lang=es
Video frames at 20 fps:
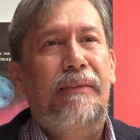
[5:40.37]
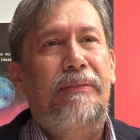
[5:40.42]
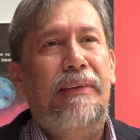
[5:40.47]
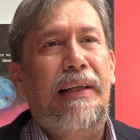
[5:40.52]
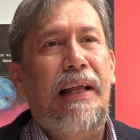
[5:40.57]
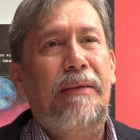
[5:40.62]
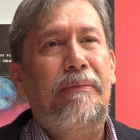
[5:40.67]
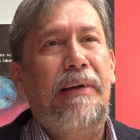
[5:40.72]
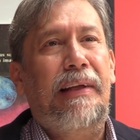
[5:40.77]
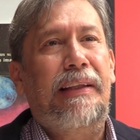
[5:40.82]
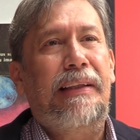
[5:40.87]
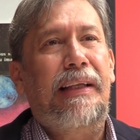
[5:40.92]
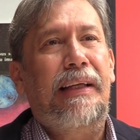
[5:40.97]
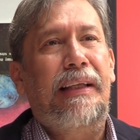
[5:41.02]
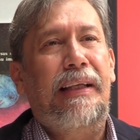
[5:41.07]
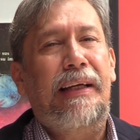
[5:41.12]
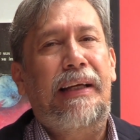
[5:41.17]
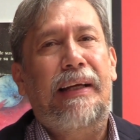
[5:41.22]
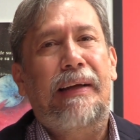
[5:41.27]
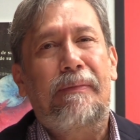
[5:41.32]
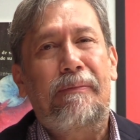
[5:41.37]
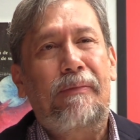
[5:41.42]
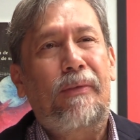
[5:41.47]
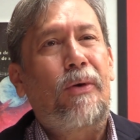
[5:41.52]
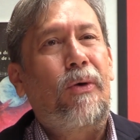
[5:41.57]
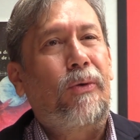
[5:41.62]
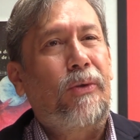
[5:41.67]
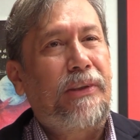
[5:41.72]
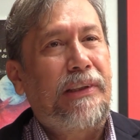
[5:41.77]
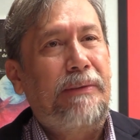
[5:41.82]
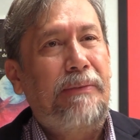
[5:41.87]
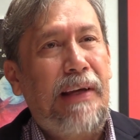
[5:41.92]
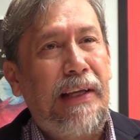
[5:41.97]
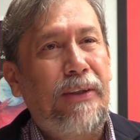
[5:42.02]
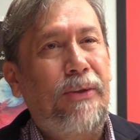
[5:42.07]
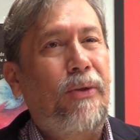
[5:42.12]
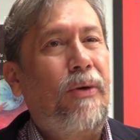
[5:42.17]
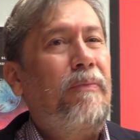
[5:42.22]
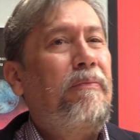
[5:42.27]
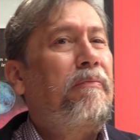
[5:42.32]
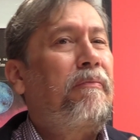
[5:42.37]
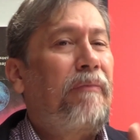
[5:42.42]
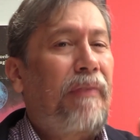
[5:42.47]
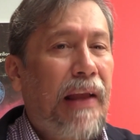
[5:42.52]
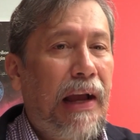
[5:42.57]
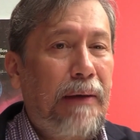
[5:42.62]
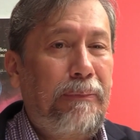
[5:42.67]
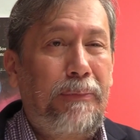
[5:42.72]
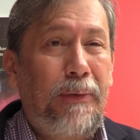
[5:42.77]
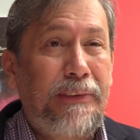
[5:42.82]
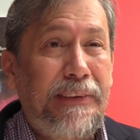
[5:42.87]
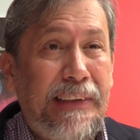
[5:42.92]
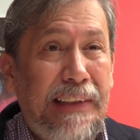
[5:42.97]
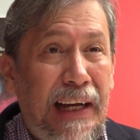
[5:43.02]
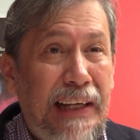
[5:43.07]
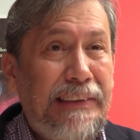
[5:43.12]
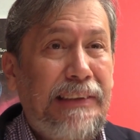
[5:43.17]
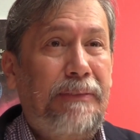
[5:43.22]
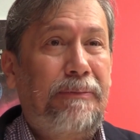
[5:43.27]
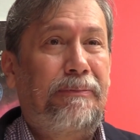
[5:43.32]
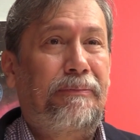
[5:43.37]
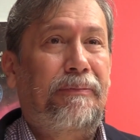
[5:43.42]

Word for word: finalmente de conocimiento, aportar